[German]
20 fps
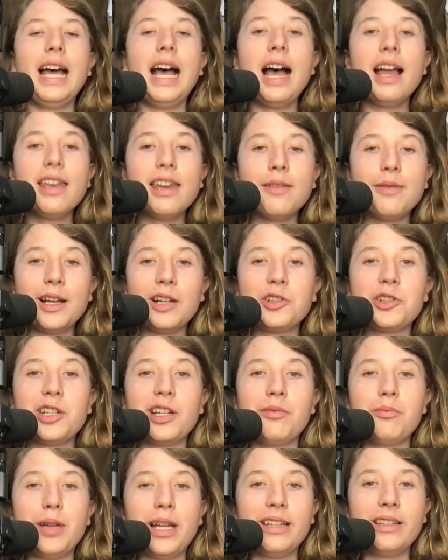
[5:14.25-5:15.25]
an der
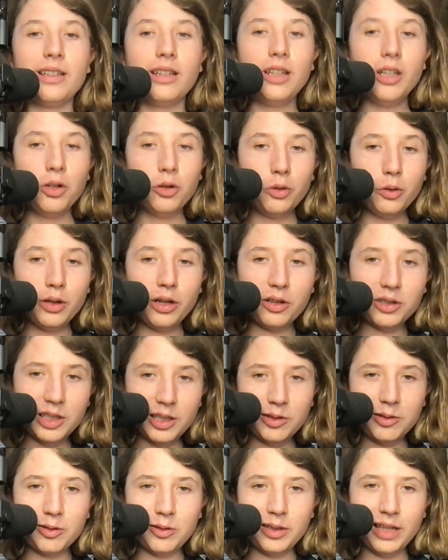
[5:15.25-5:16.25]
Werkstattplatte und aus
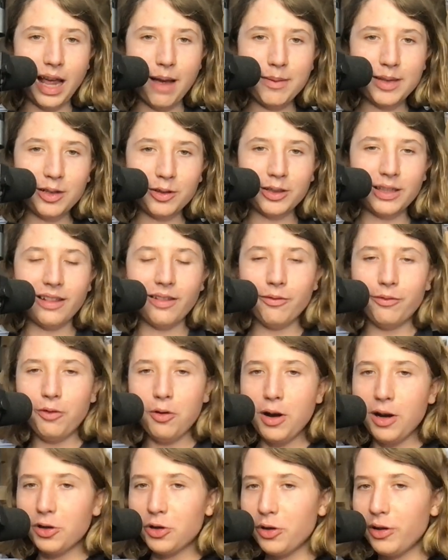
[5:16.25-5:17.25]
diesem Grund habe ich auch diesen
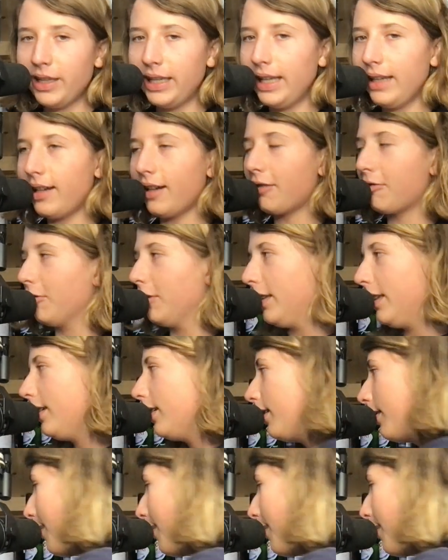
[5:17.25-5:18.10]
wunderschönen Hintergrund hier.